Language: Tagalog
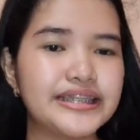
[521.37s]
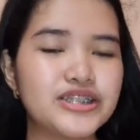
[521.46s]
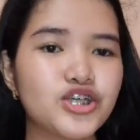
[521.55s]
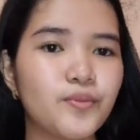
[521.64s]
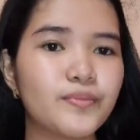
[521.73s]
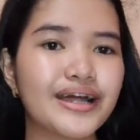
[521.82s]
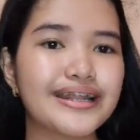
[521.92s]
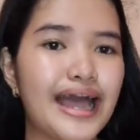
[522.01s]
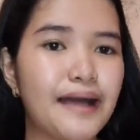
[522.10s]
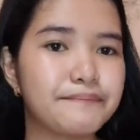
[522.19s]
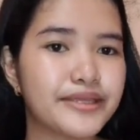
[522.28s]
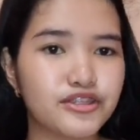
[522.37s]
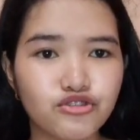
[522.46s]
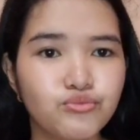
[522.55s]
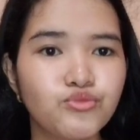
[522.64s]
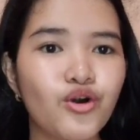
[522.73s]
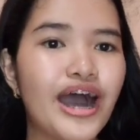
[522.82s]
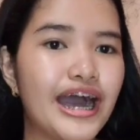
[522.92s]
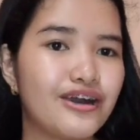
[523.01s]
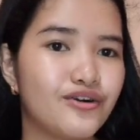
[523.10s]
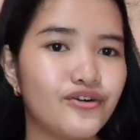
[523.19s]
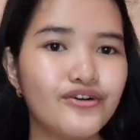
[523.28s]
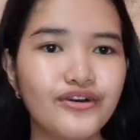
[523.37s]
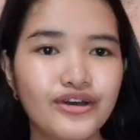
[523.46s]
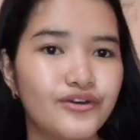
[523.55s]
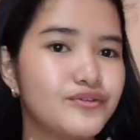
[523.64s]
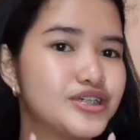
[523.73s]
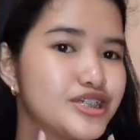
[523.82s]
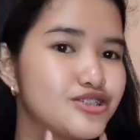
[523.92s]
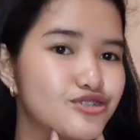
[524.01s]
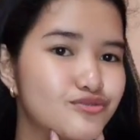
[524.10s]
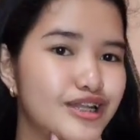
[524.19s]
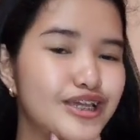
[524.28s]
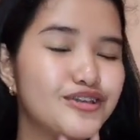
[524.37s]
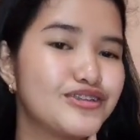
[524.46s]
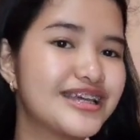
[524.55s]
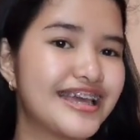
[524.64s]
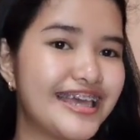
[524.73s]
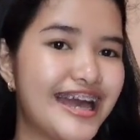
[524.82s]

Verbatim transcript: hindi sobrang lapit ng mukha ko, which is usually yun yung